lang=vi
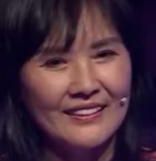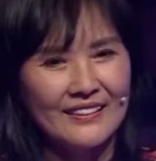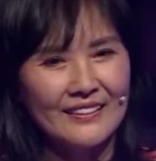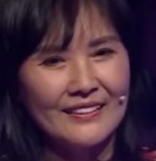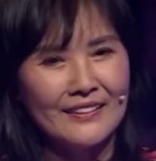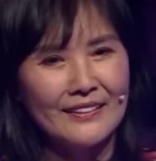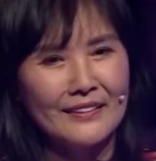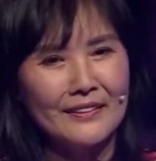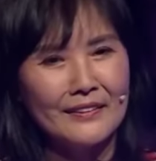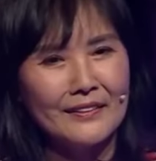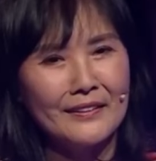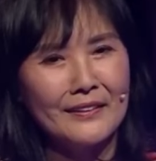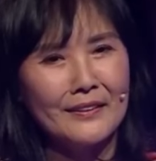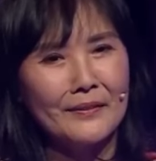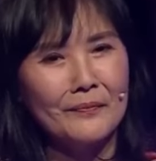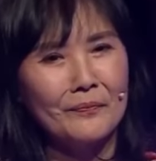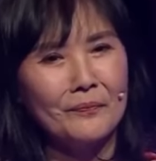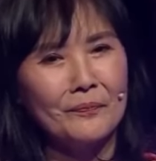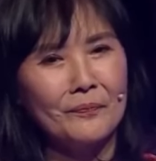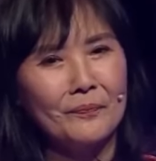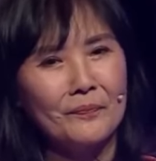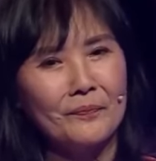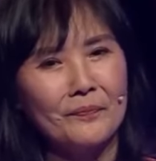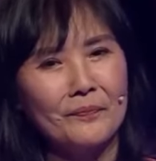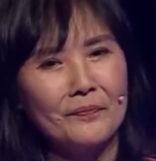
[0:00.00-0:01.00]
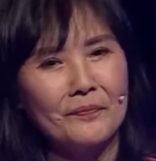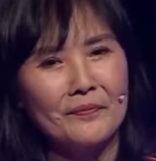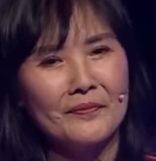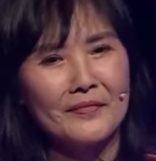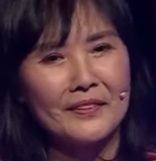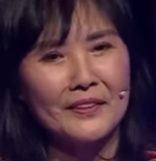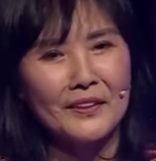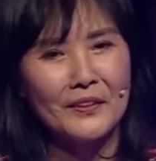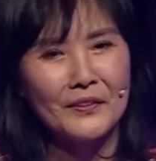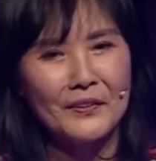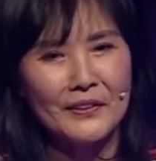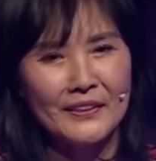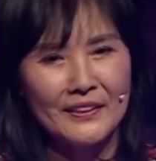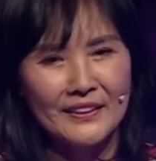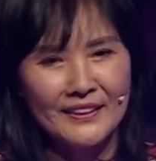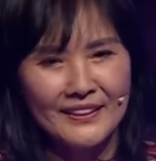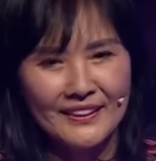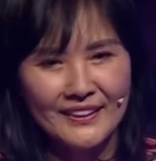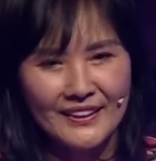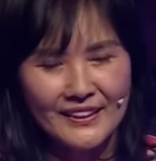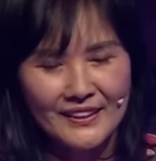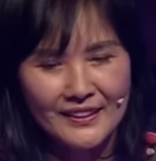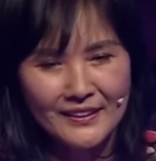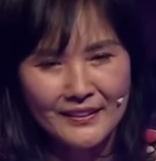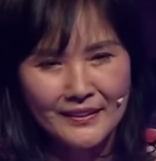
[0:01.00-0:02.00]
Thế thì um, tôi ờ,
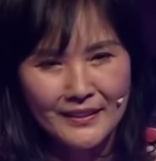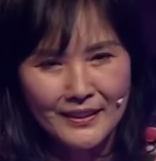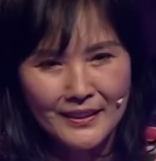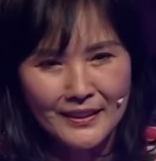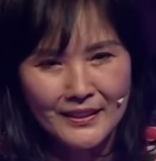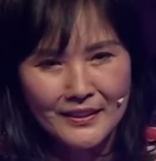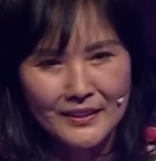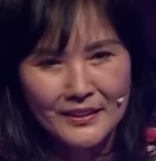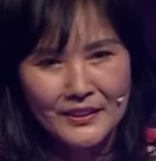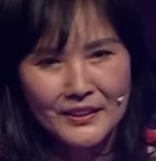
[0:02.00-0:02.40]
xin ờ,